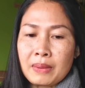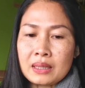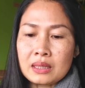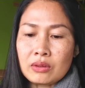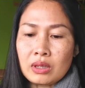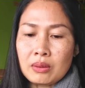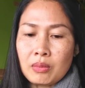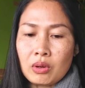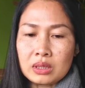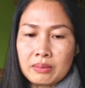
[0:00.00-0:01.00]
เป็นเกี่ยวกับ
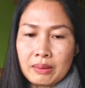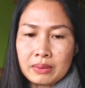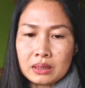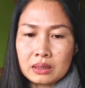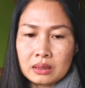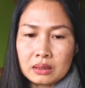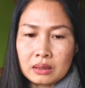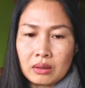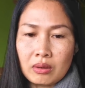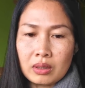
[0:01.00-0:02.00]
หมอที่แบบเออ
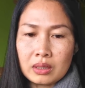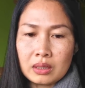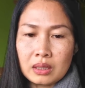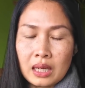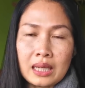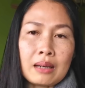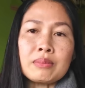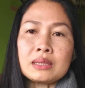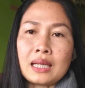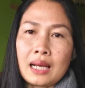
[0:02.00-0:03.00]
คอยให้คำ
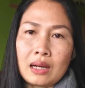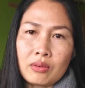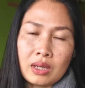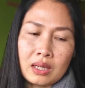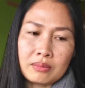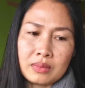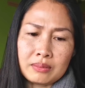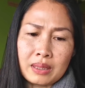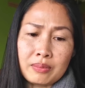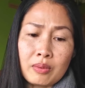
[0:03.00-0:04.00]
ปรึกษาเราอะค่ะเหมือ
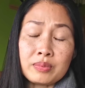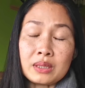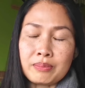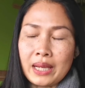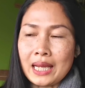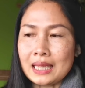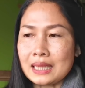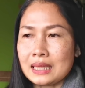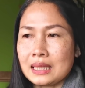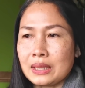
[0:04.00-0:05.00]
นไปพบจิตแพทย์อะ
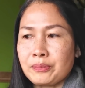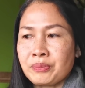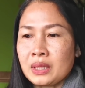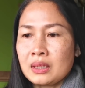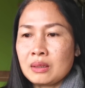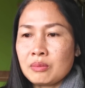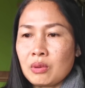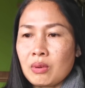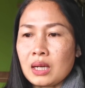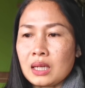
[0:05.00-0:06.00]
ไรเงี้ยเพ
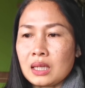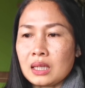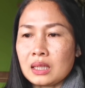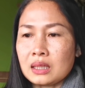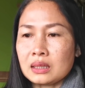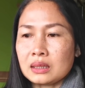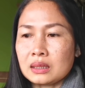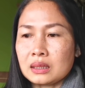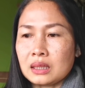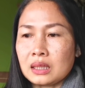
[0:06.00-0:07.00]
ราะว่า
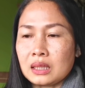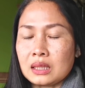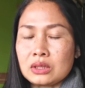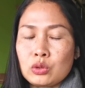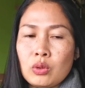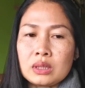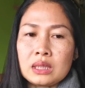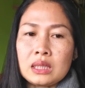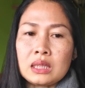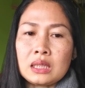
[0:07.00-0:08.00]
ช่วง
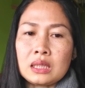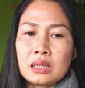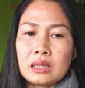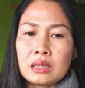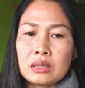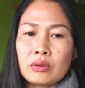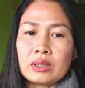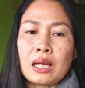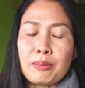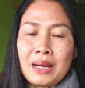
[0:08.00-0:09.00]
ที่รถ
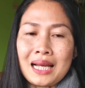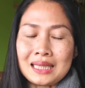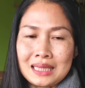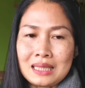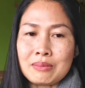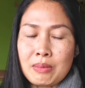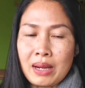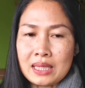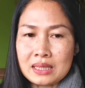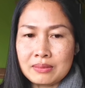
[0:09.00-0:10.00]
กลับมาที่นี่
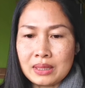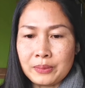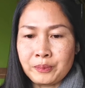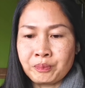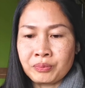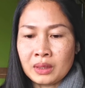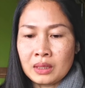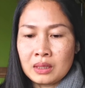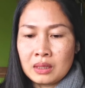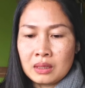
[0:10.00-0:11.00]
ใหม่ๆ ใช่ไหม
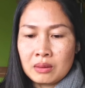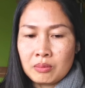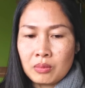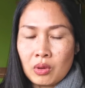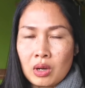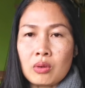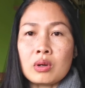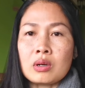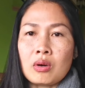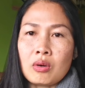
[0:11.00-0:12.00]
หมอเขา
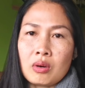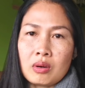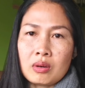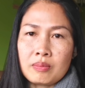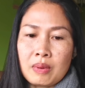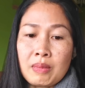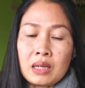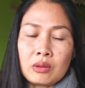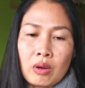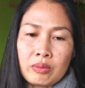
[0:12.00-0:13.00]
ก็ขอประเมิ
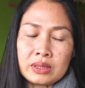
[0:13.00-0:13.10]
นความ